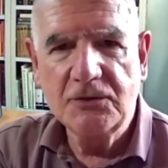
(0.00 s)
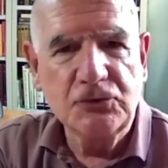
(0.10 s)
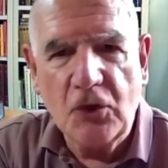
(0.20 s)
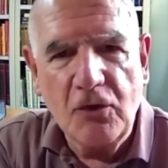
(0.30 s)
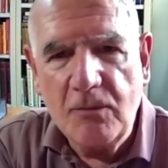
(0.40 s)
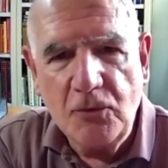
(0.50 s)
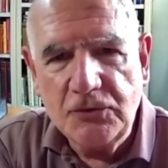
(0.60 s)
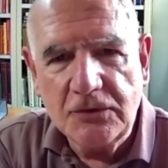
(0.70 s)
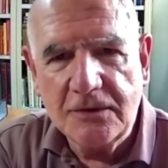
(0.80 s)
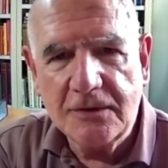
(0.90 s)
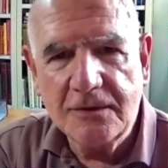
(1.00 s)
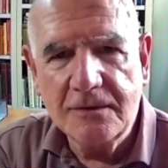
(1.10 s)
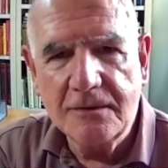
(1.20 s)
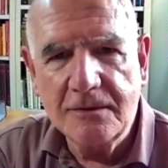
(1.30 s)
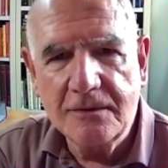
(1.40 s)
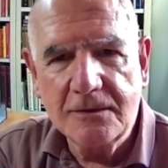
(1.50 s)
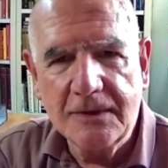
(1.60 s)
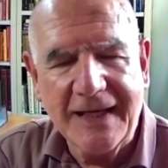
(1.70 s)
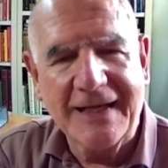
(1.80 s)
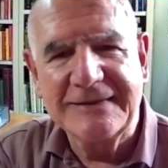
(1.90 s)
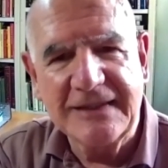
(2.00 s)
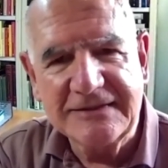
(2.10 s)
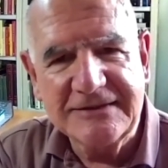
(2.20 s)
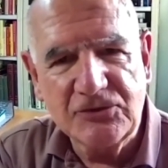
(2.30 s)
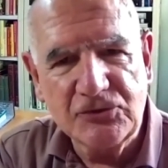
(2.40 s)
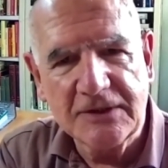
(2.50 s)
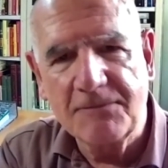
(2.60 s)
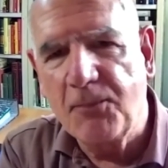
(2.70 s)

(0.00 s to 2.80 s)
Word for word: todo el mundo escandalizándose